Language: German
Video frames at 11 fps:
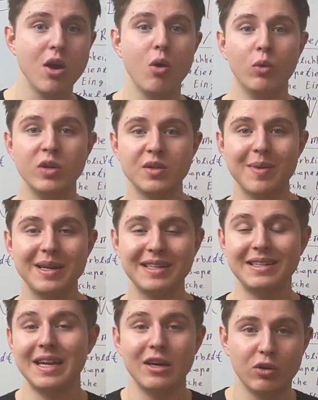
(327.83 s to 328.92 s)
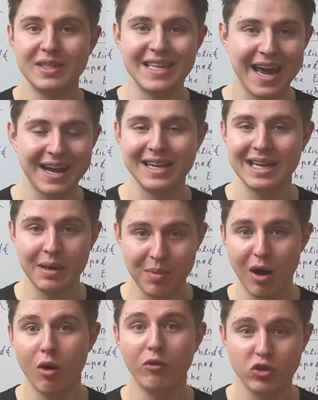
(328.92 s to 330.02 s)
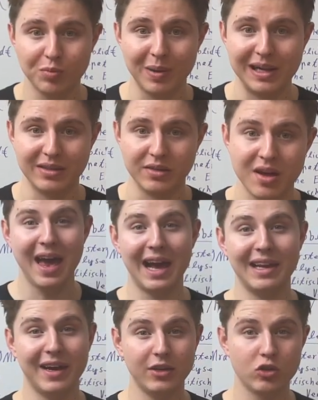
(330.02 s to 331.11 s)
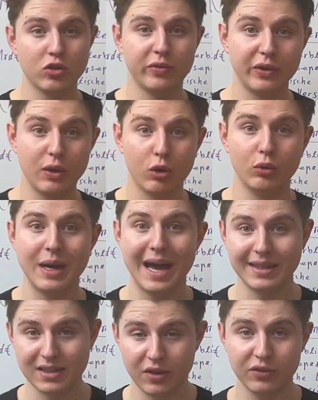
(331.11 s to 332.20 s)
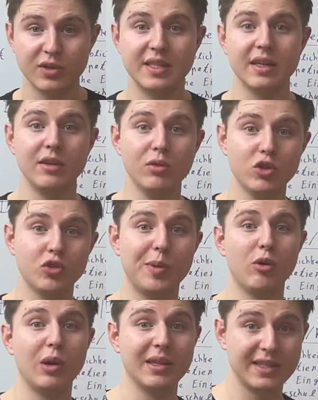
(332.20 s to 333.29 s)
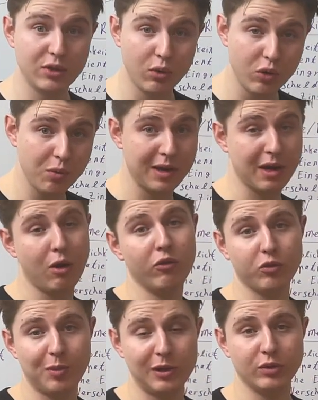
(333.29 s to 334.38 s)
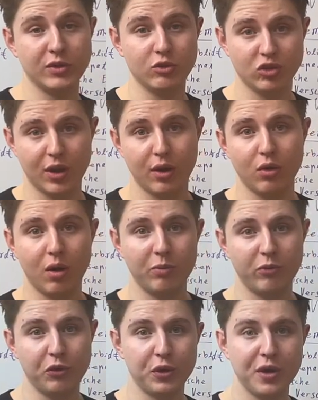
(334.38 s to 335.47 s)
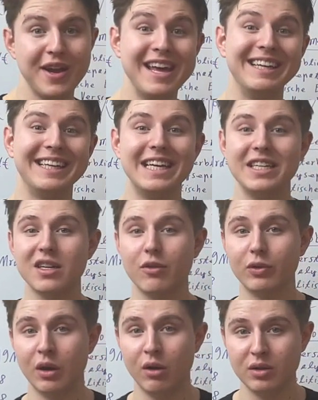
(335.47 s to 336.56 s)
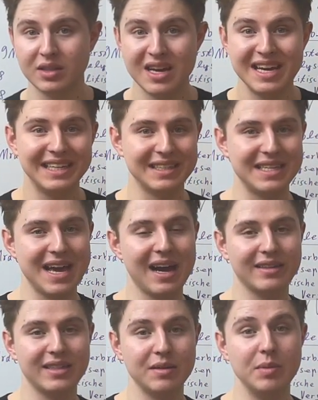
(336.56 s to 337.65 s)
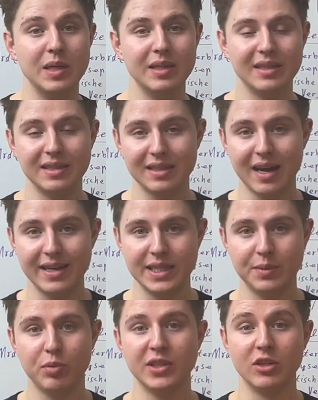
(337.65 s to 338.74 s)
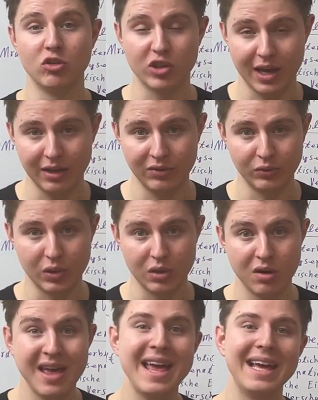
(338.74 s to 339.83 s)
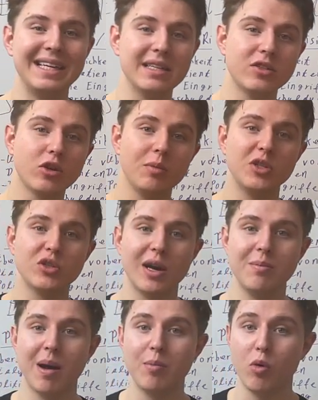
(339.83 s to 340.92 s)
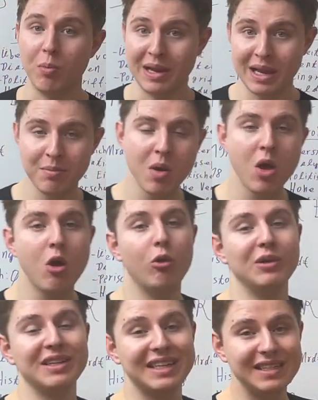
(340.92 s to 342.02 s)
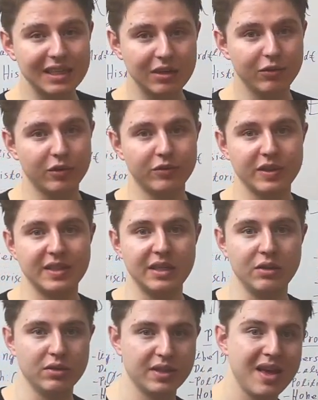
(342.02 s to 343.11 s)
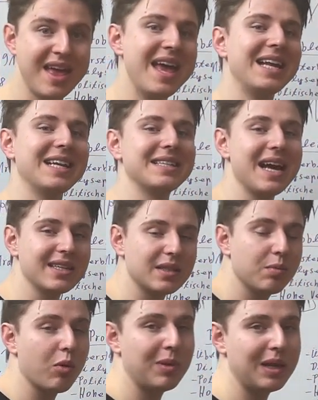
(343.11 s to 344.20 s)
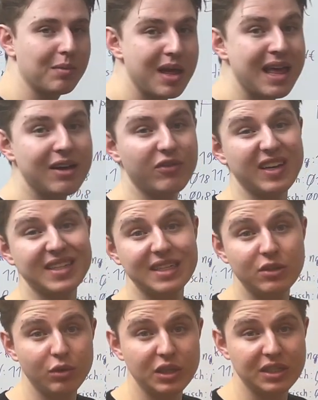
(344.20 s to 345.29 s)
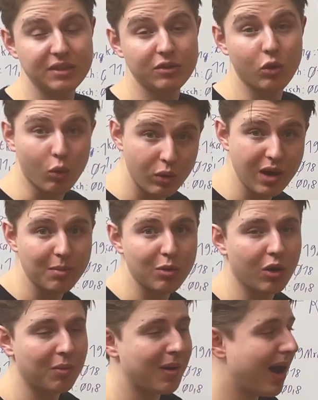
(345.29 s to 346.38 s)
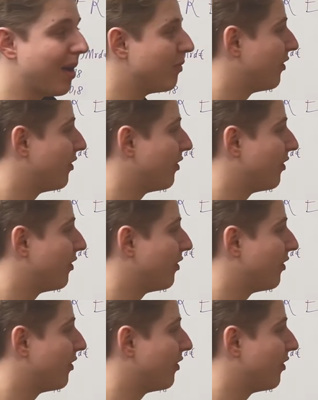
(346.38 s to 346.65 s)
und man den Konzern halt eben aufspaltet. Alleine schon, wenn auch nur ernsthafte und seriöse Spekulationen über eine Aufspaltung zustande kommen würden, gehe ich davon aus, dass die Aktie mindestens 30% Prozent steigen würde. Jetzt komme ich zu ein paar Problemen und Risiken von Fresenius. Das erste Problem, was sie durch Corona bekommen haben,